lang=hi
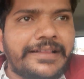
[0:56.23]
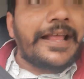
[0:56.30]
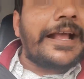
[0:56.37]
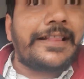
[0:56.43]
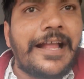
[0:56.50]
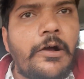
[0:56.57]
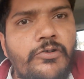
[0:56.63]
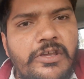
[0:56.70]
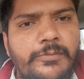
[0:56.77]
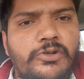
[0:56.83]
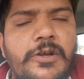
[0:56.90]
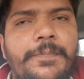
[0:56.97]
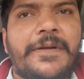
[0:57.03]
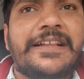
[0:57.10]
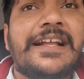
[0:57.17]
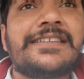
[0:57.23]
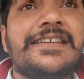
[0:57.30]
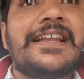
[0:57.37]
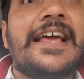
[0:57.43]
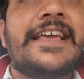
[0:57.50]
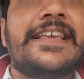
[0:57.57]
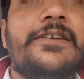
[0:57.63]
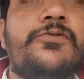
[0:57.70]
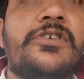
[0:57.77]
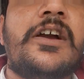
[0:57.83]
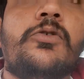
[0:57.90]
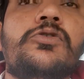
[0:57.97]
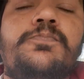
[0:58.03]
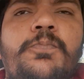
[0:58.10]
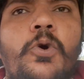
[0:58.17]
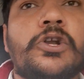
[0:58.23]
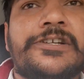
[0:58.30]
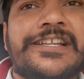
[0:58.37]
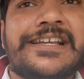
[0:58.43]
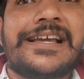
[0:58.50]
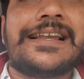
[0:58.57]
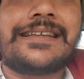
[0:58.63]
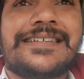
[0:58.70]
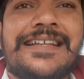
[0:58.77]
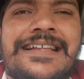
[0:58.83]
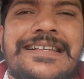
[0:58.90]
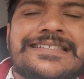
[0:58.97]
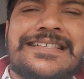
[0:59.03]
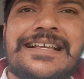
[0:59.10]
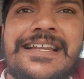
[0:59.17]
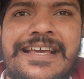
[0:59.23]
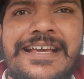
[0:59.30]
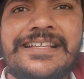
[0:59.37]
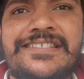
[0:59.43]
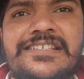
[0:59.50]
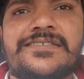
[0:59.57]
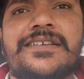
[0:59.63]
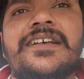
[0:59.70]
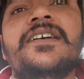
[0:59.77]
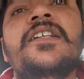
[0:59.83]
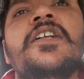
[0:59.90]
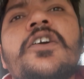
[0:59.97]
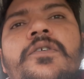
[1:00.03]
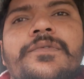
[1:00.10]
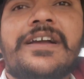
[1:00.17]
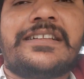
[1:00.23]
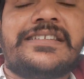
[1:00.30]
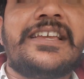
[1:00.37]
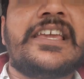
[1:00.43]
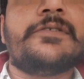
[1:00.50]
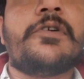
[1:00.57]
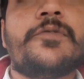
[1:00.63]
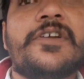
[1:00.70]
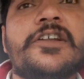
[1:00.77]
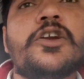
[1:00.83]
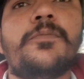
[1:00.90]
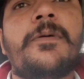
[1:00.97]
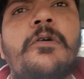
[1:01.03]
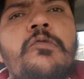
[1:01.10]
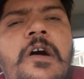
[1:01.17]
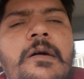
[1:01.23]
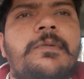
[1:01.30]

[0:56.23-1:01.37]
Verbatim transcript: देखता हूं कि मुझे पता चला है कि उनका कुछ पॉलिटिकल कनेक्शन है जिस व्यक्ति की वो वीडियो बउआ